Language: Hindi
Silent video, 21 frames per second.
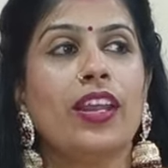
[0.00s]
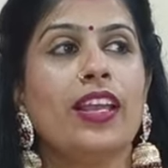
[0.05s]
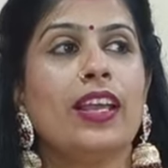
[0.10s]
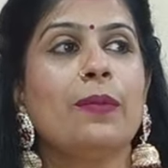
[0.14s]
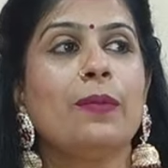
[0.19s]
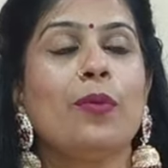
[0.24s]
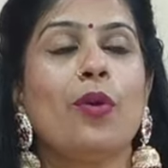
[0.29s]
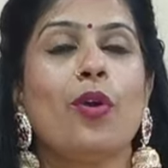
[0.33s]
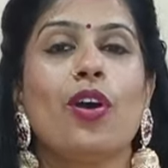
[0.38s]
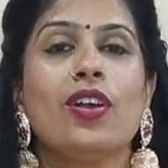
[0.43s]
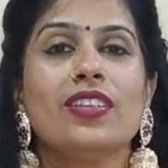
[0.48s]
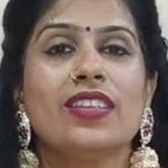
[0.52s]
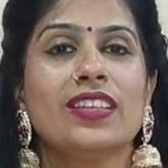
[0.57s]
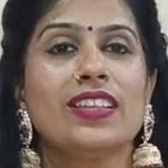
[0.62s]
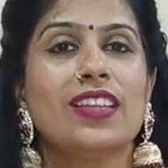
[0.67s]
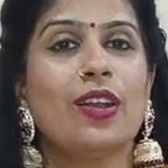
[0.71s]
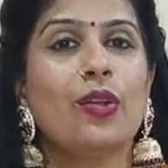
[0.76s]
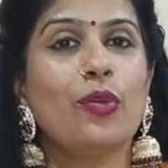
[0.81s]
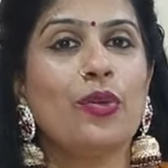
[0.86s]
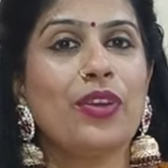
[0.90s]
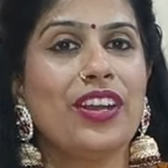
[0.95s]
लेकिन बहुत
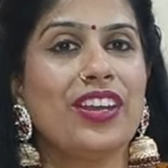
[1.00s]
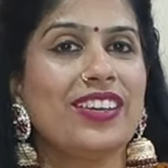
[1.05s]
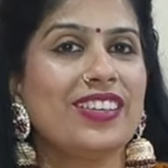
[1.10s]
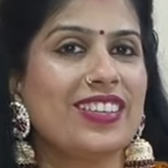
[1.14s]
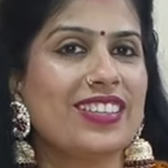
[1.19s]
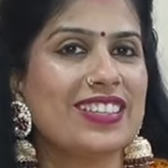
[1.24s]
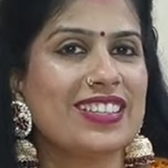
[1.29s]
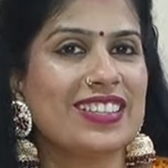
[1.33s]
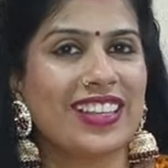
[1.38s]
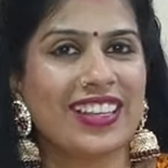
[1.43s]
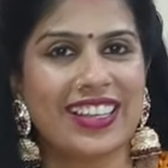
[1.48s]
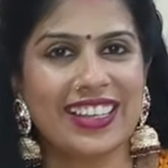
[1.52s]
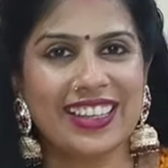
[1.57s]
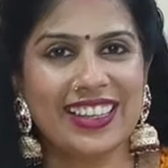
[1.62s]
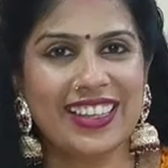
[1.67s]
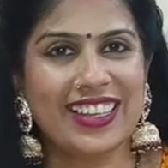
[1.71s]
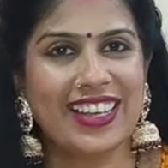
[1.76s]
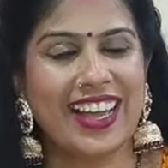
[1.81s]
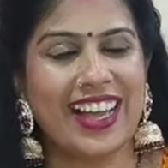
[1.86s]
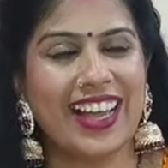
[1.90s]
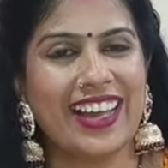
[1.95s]
ज़्यादा लोग इंटरेस्ट नहीं
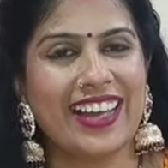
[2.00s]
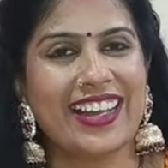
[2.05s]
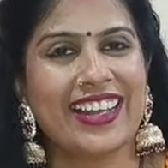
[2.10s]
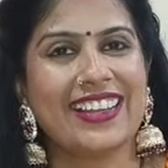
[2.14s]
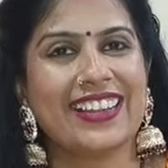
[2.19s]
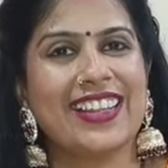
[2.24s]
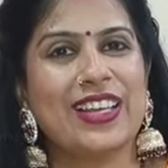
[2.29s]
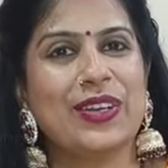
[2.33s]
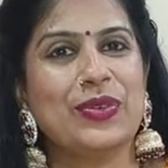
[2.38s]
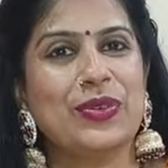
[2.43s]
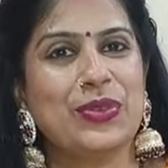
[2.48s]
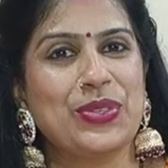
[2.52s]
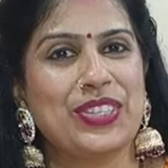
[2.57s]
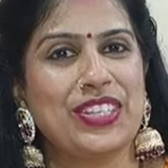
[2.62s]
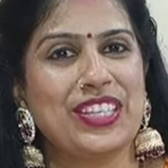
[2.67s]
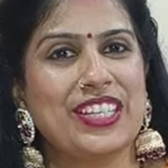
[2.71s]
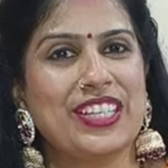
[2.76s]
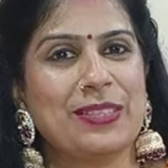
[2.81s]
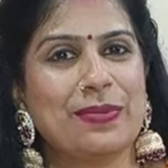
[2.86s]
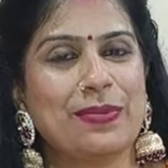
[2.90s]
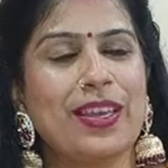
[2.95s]
दिखा रहे थे उस
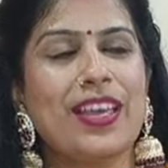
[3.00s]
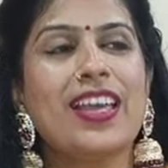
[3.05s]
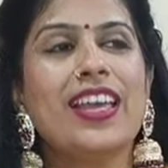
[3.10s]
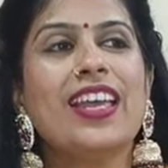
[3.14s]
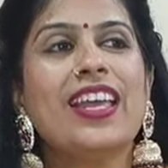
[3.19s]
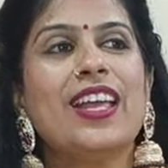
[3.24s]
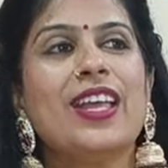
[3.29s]
चीज़ में